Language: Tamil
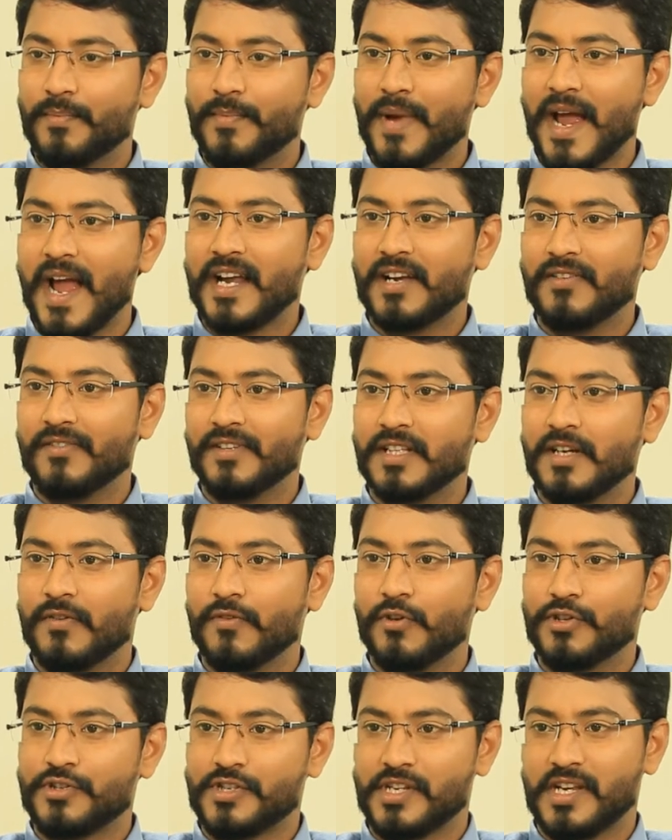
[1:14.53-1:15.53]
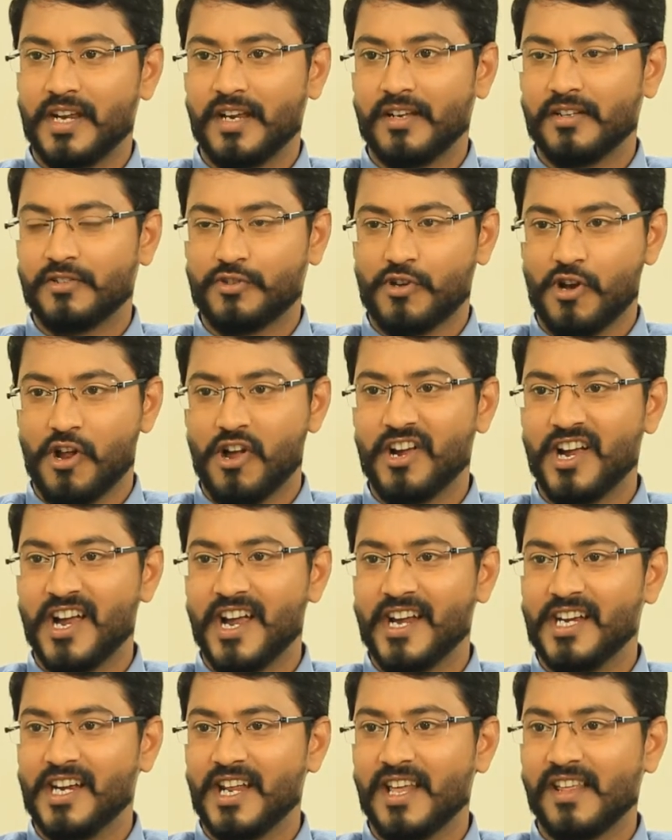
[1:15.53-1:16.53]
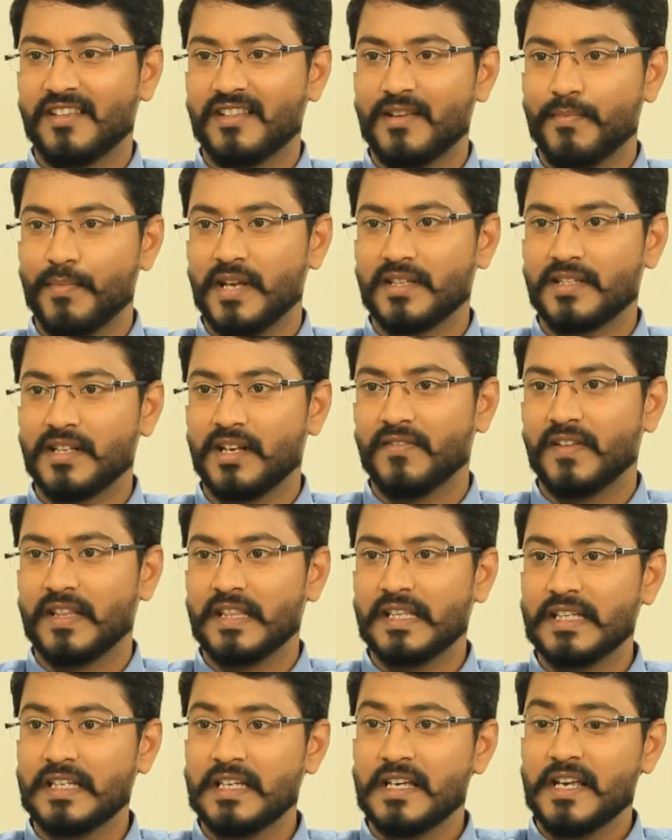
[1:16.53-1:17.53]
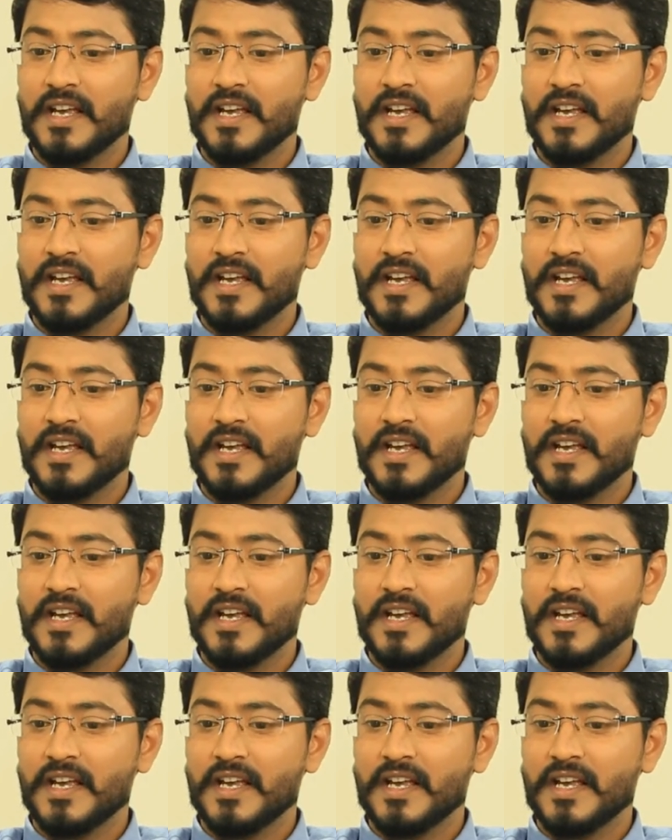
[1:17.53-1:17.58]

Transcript: பேக் வந்து அவ்வளோ ஸ்ட்ரெங் ஸ்ட்ராங்காக இல்லாத அந்த மசில் வந்து